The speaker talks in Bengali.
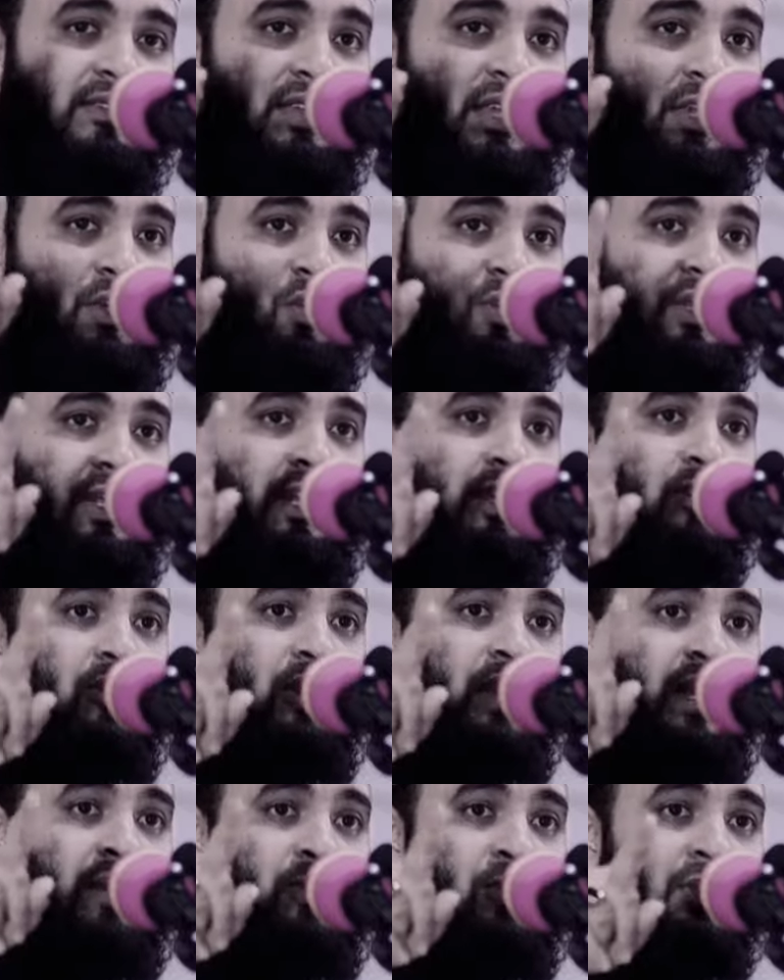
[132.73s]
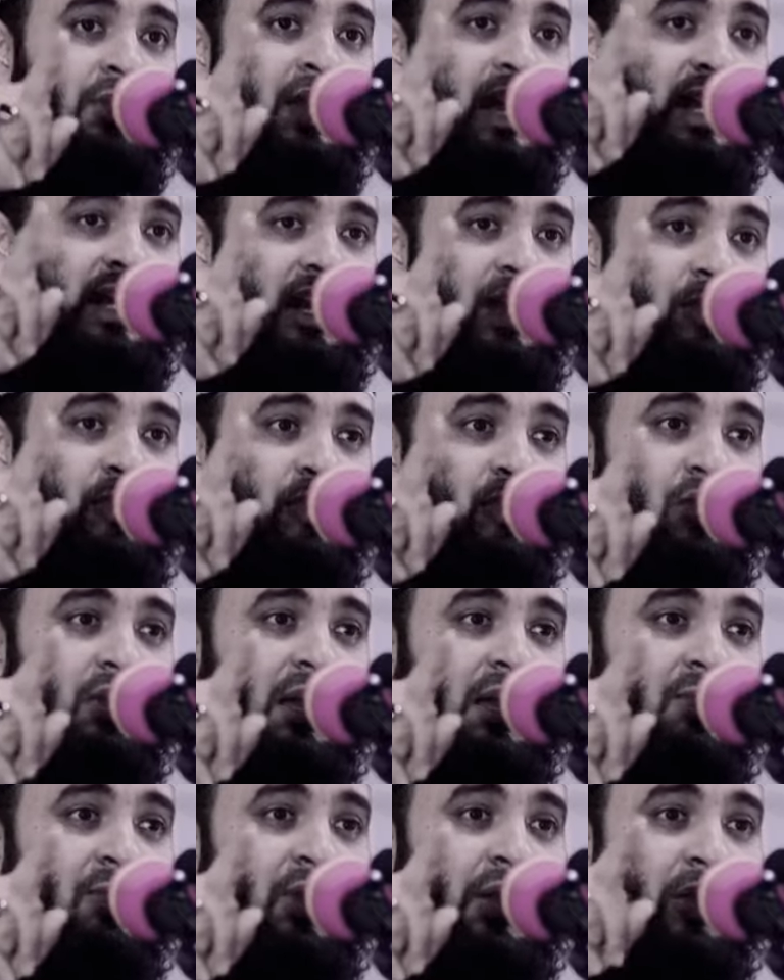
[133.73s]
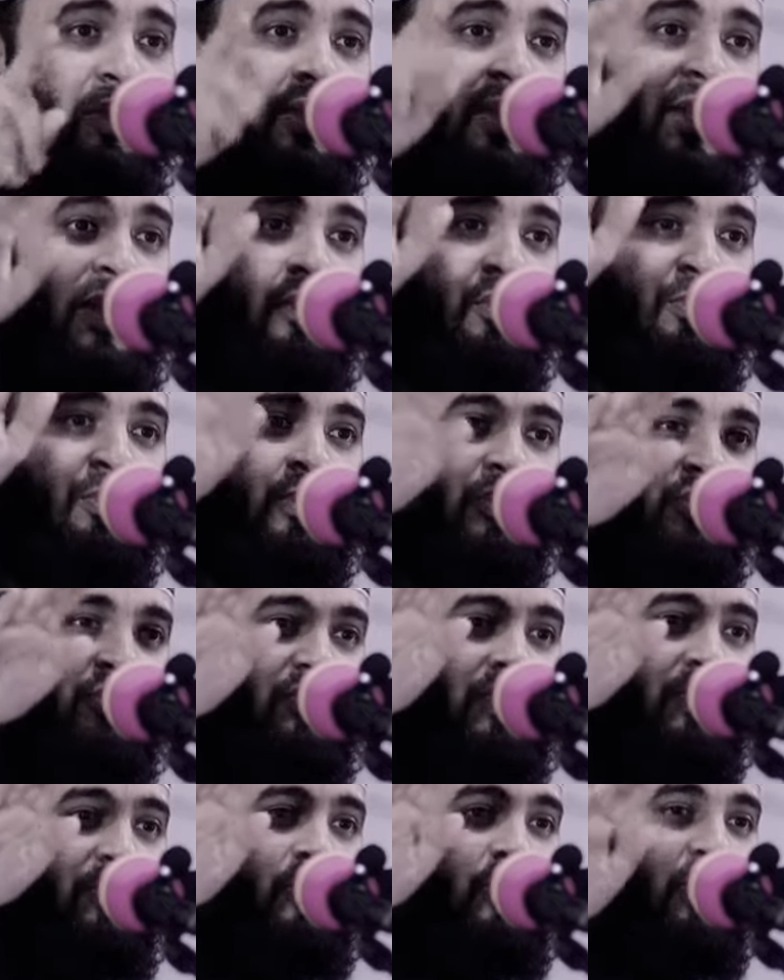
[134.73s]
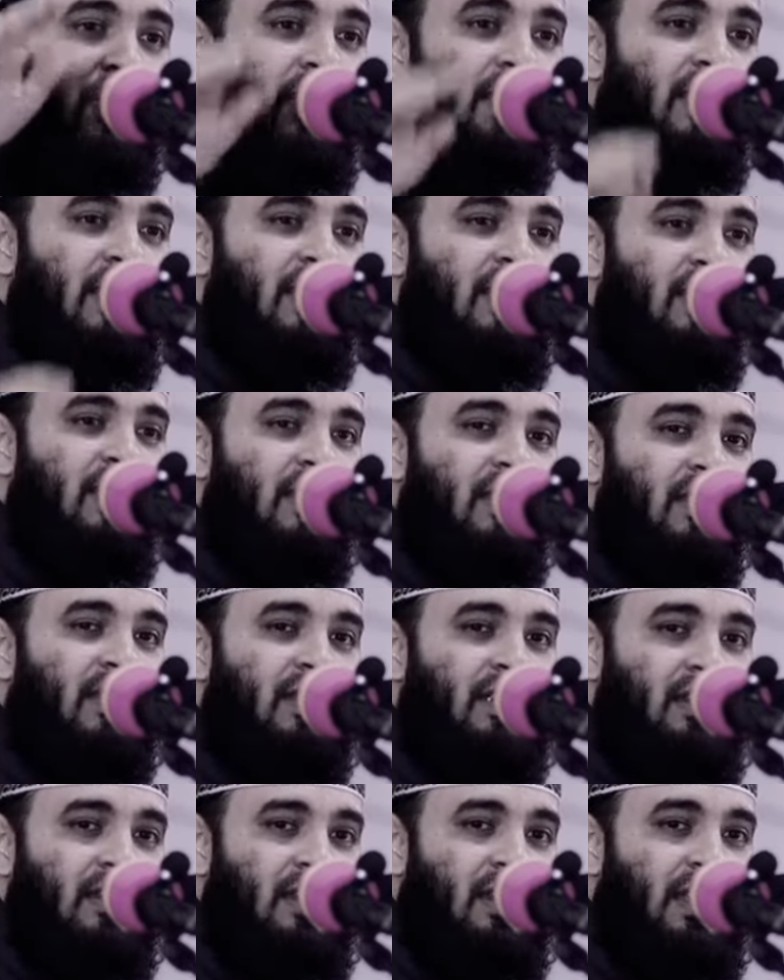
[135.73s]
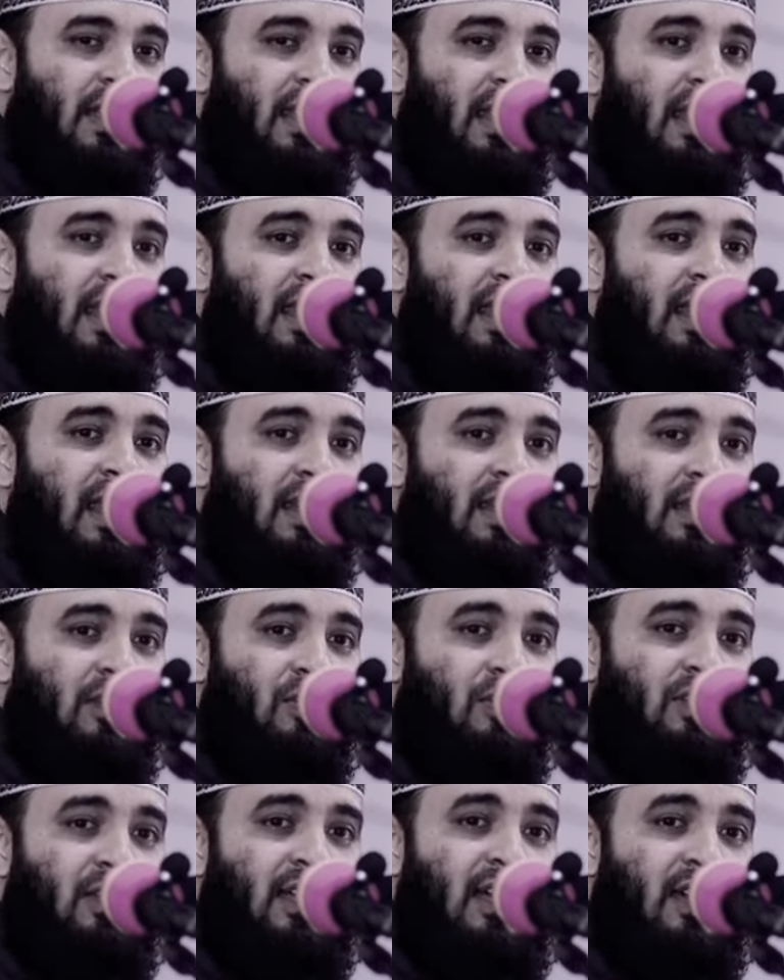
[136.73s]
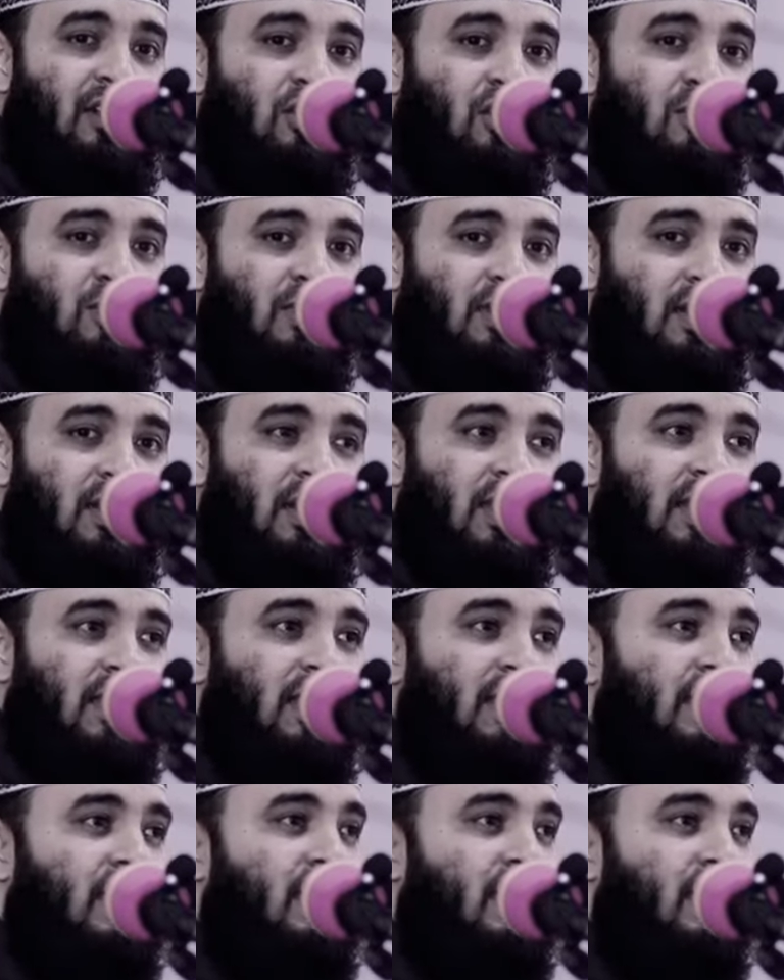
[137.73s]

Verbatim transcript: যেই গুলার মধ্যে আকাম কুকাম হয় ওইটার উপর যদি পড়ে নাকি আল্লাহর এখন দেয়ার ক্ষমতা নাই